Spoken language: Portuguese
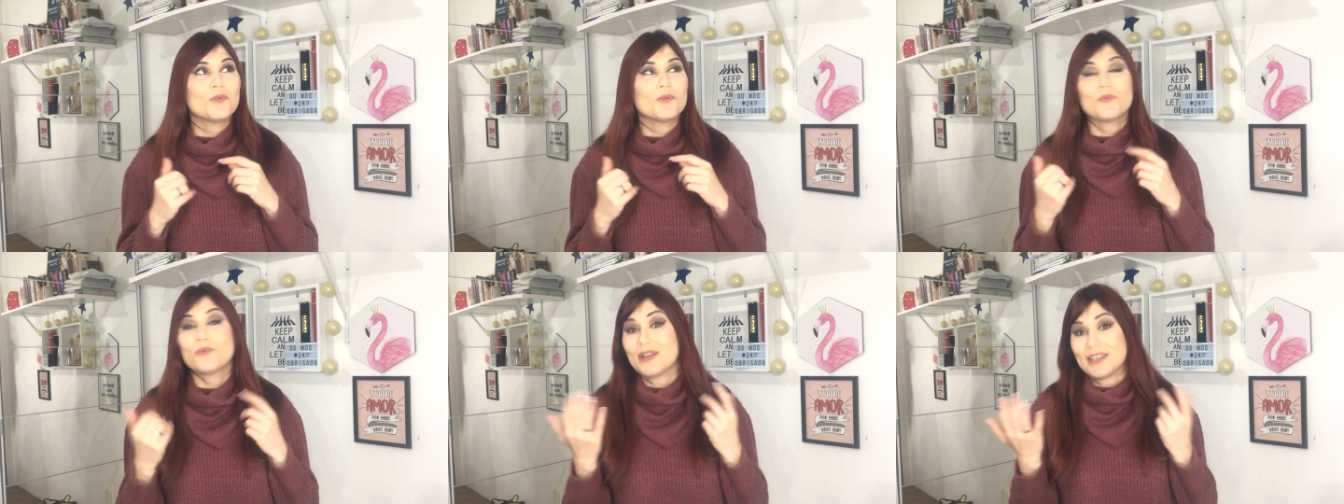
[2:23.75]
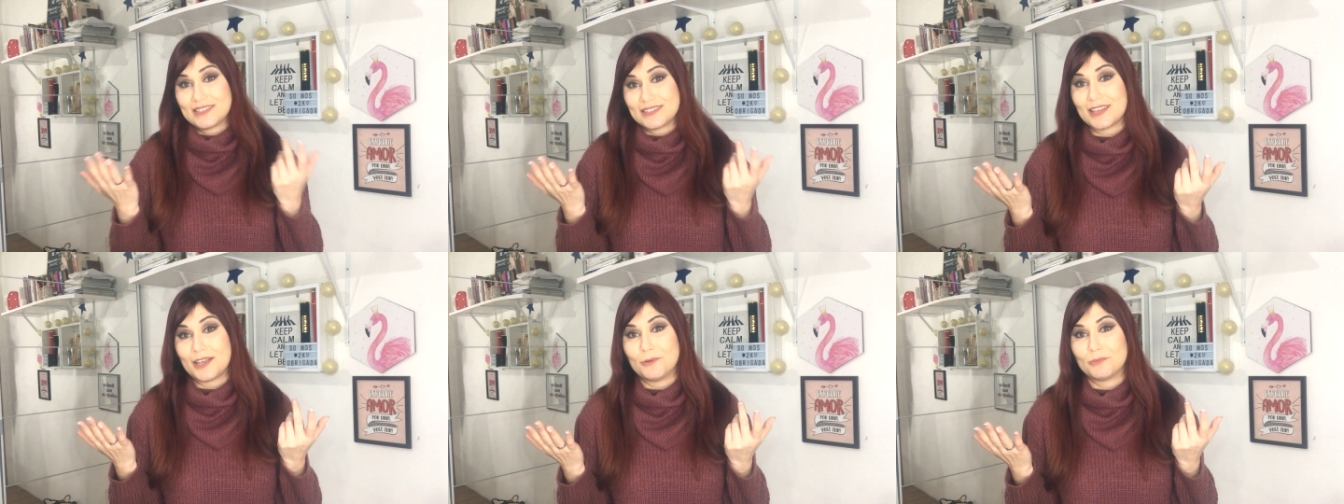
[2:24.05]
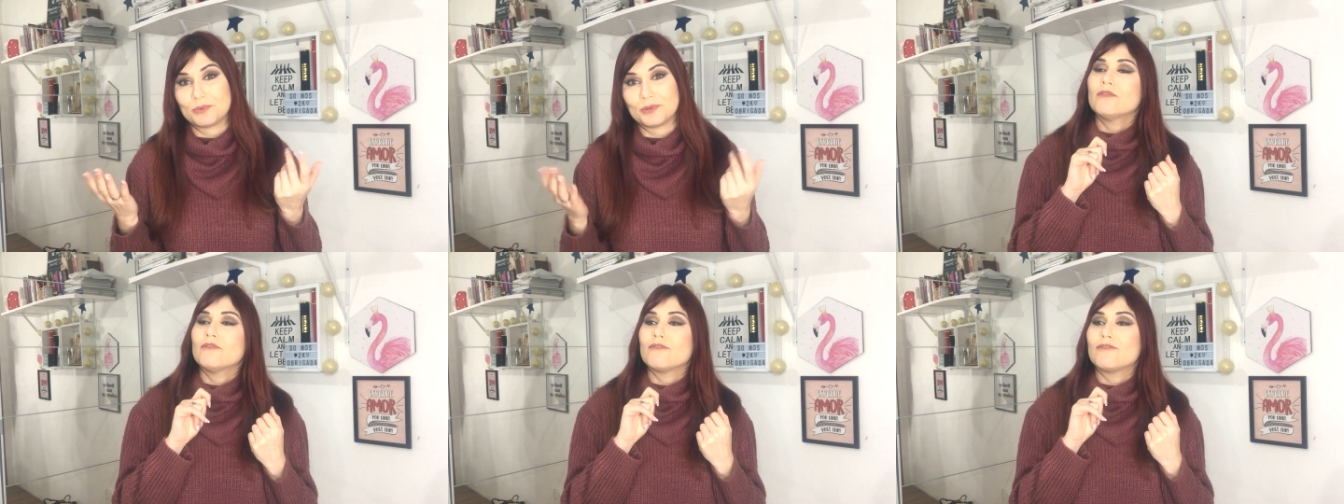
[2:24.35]
Um
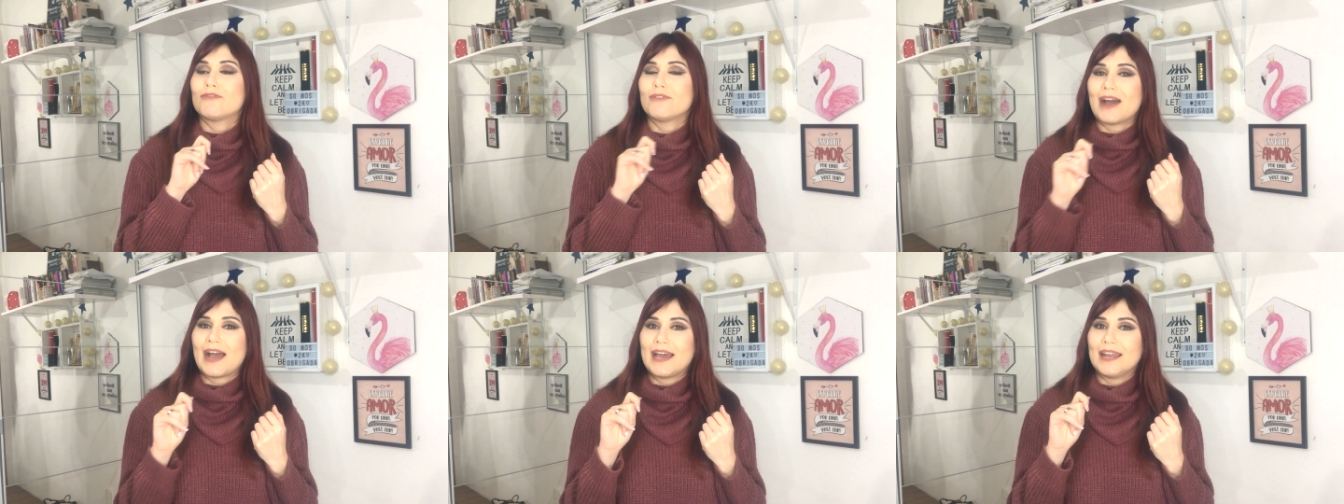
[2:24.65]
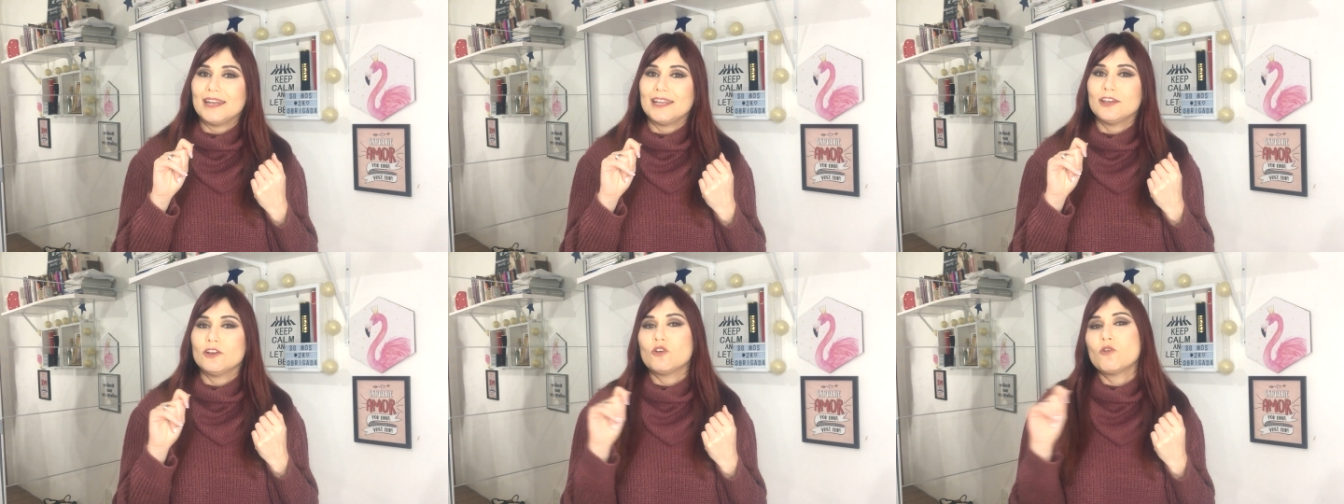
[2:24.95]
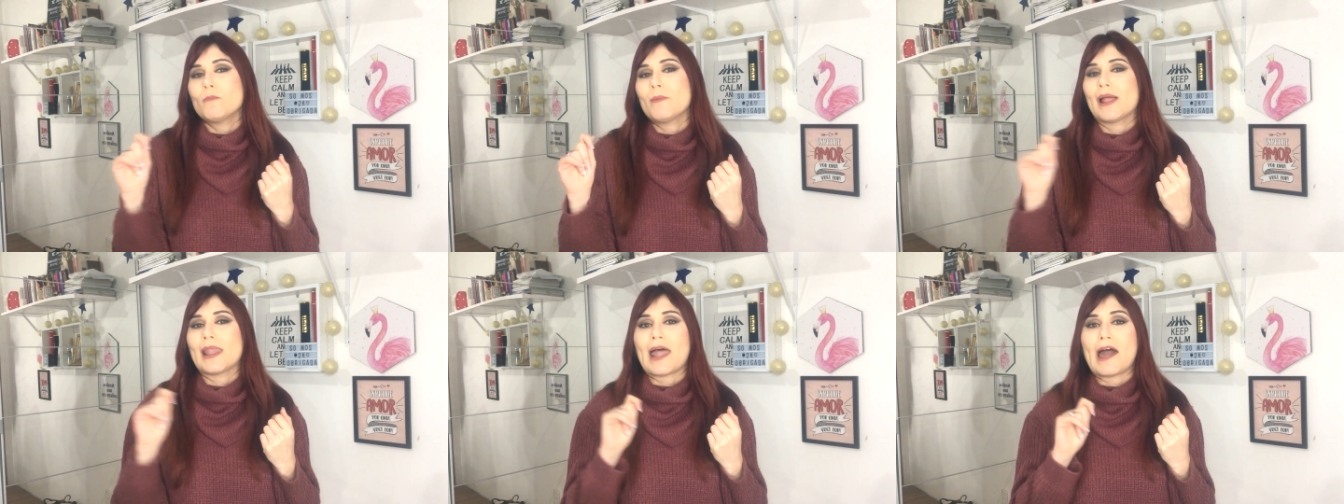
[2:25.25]
exemplo, vale
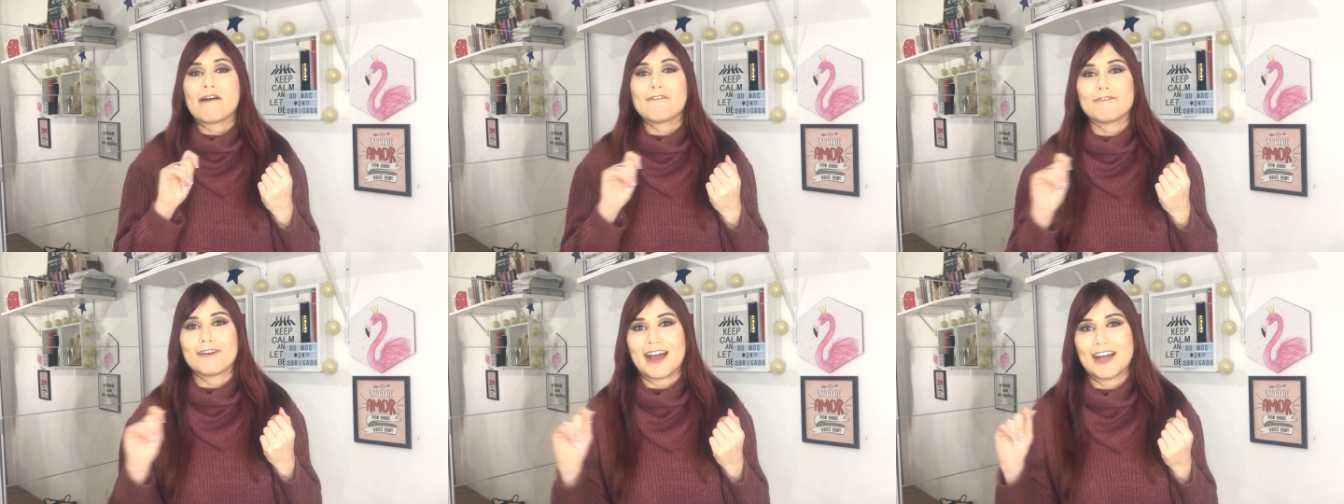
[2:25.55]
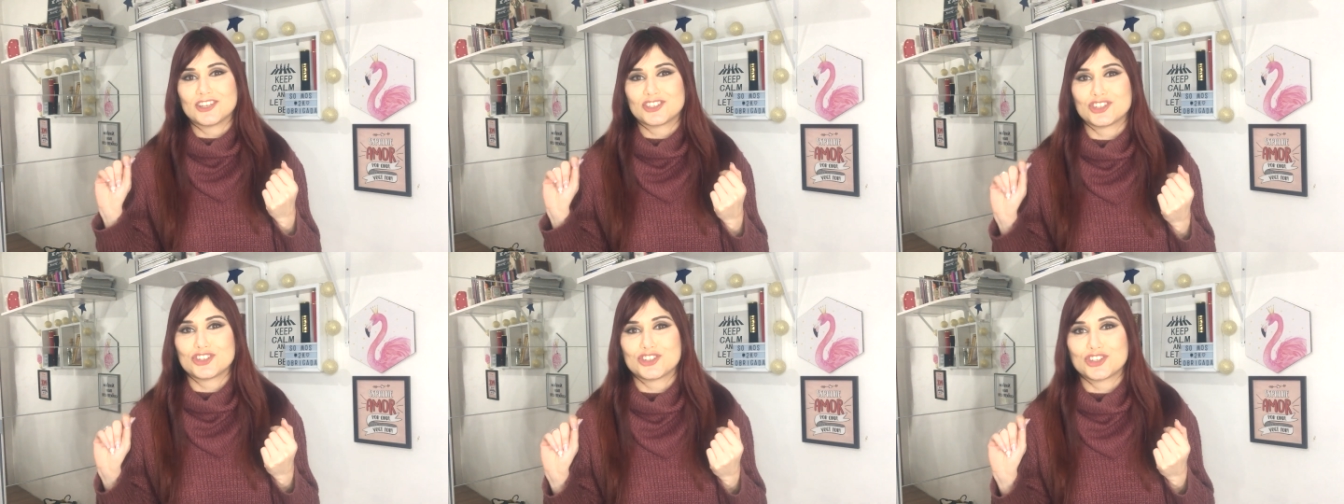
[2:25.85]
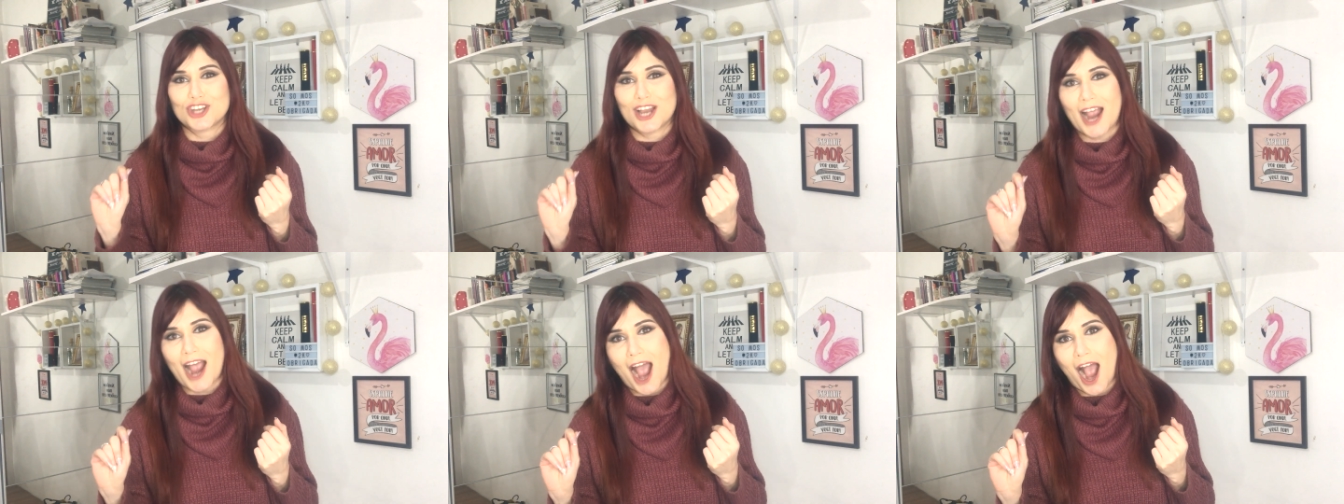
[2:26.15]
uma lavagem
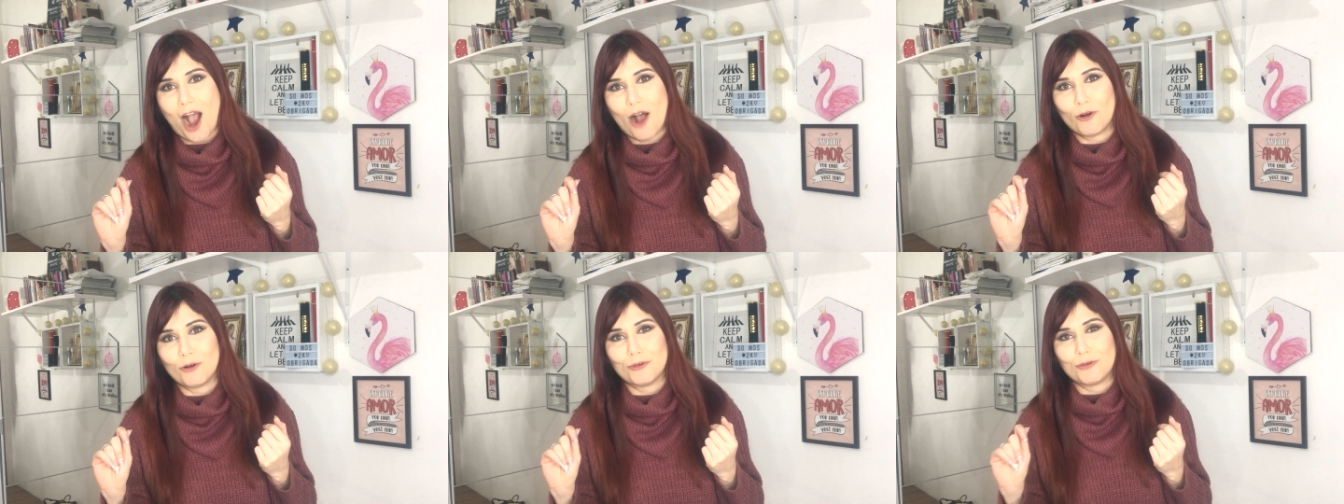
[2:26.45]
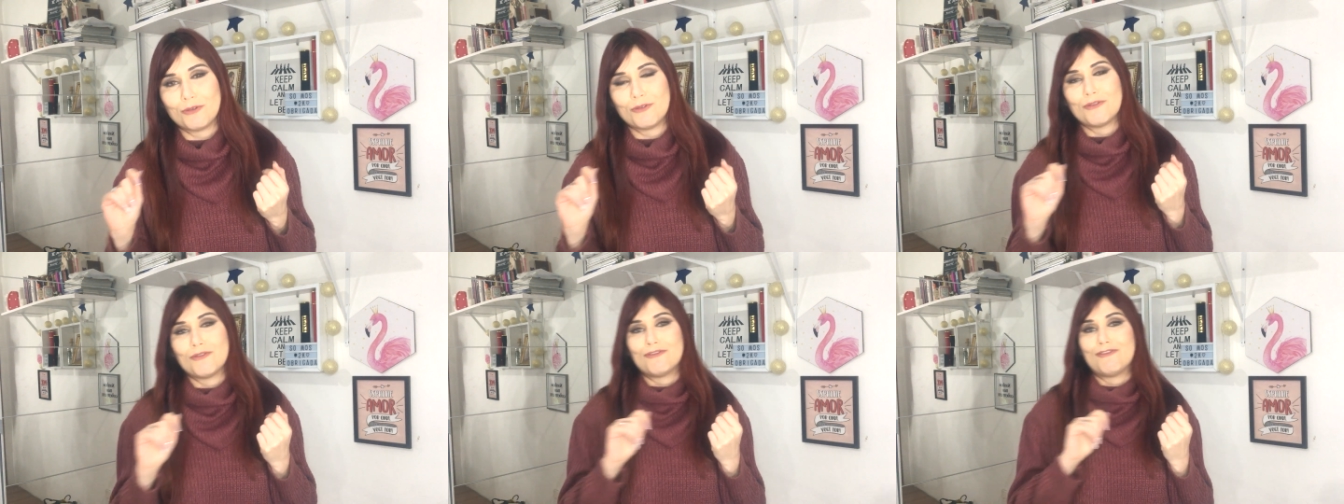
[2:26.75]
de carro,